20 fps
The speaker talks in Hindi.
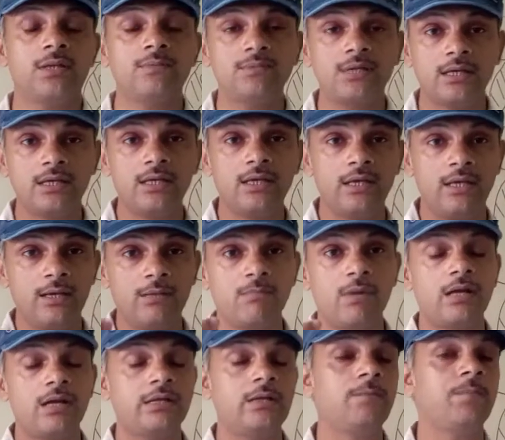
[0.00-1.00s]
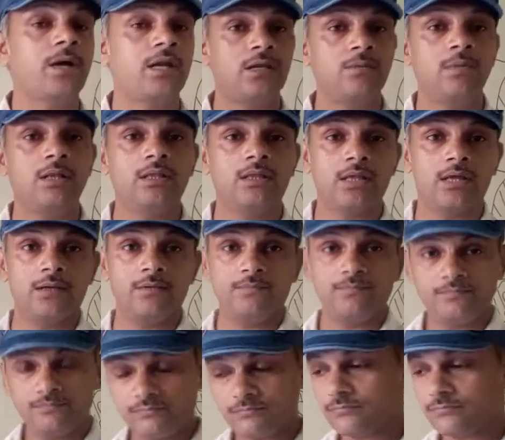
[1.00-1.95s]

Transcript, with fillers: तब जाके एक बाल्टी पानी मिलता है